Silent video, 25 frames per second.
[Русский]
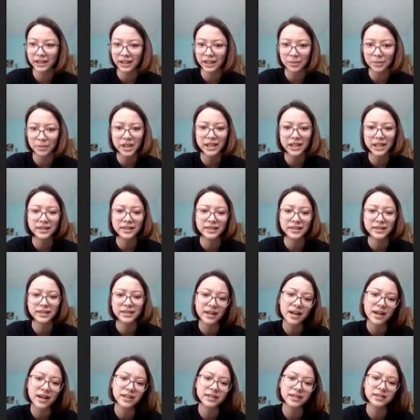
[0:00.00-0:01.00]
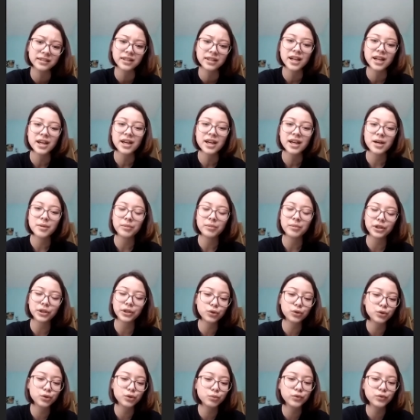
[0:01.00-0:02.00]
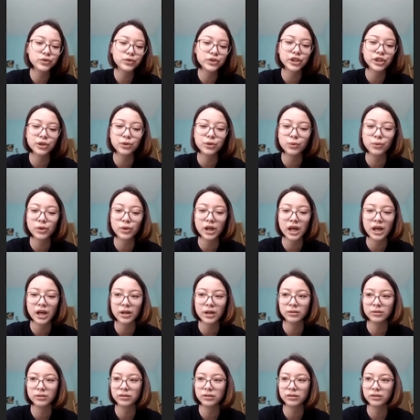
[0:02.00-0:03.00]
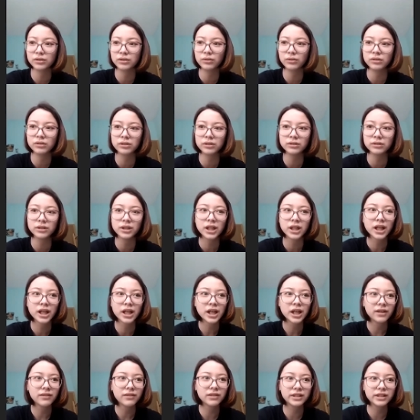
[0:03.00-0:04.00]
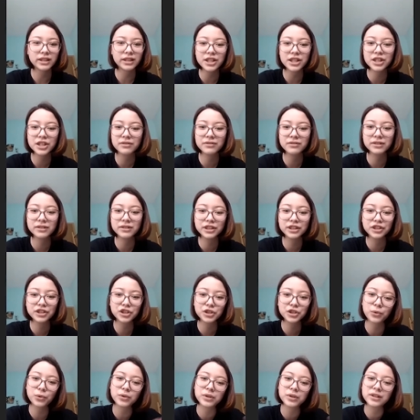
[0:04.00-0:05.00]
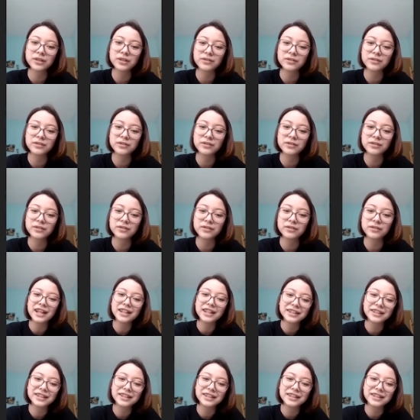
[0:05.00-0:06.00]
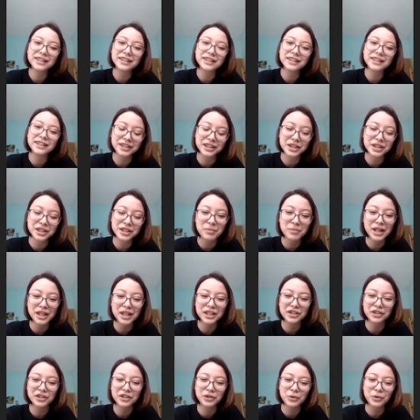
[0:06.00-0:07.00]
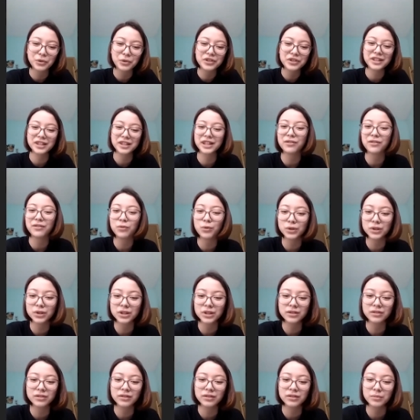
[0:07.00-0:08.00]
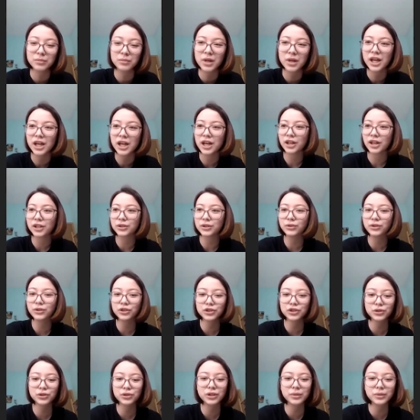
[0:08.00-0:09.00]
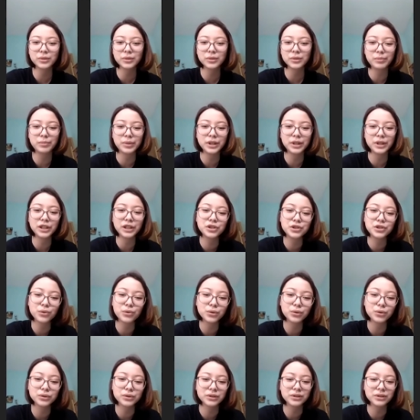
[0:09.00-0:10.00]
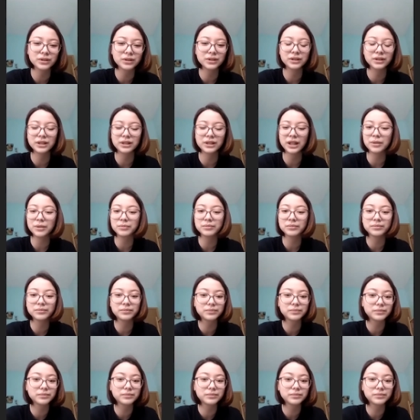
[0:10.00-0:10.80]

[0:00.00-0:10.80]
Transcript: Там есть сад, по которому все гуляют. Кто-то высаживает что-то в сад, э, занимается, то есть садоводством. Кто-то что-то плетет. Там...